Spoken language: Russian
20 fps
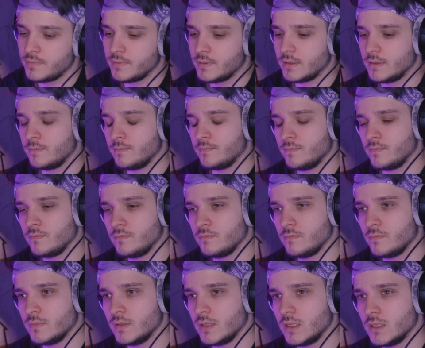по,
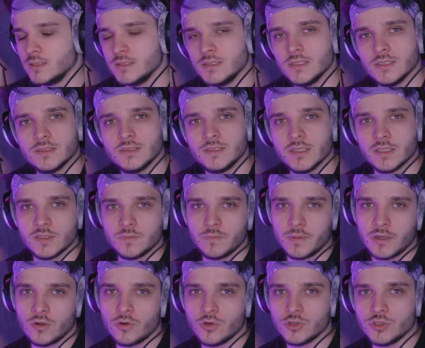делать
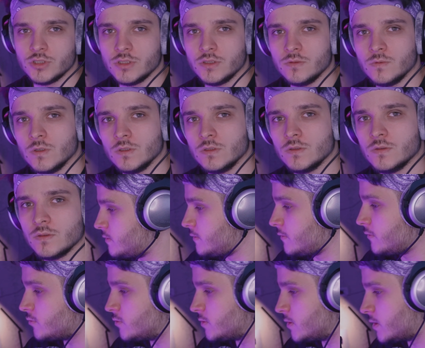похожие, вот.
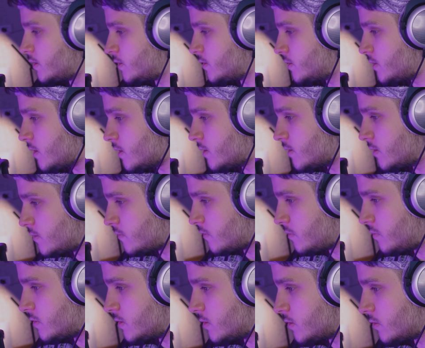Сложно, конечно, следить за
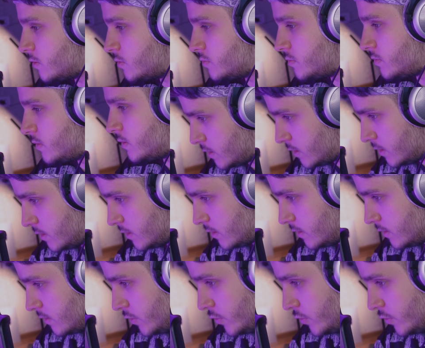своим языком, когда